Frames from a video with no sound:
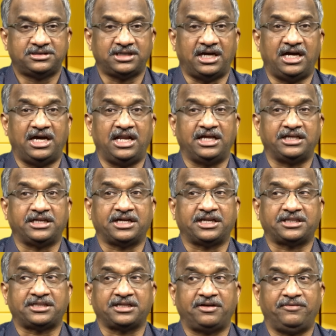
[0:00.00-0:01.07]
చాలా
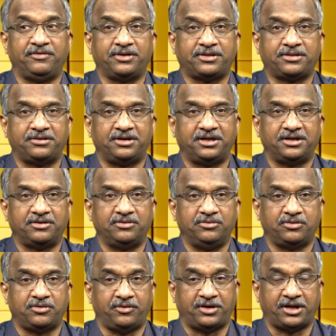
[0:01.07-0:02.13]
జాగ్రత్తగా వెలుస్తున్నారు
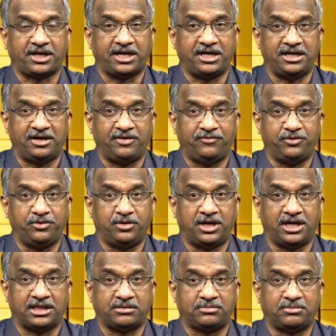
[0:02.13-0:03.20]
ఒక రకంగా
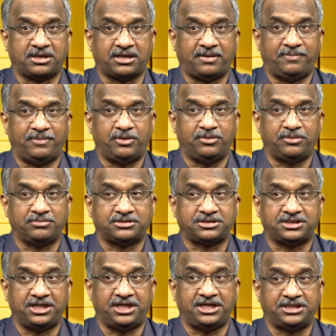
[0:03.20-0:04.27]
వ్యూహాత్మక మౌనం
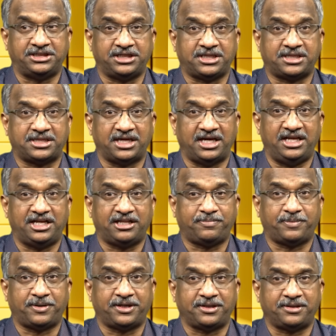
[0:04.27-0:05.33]
స్ట్రాటజిక్ సైలెన్స్
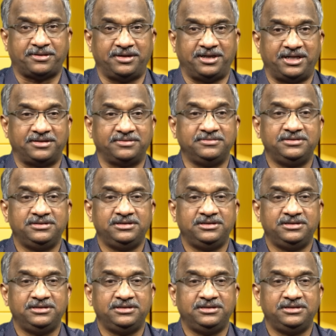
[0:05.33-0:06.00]
పాటిస్తున్నారు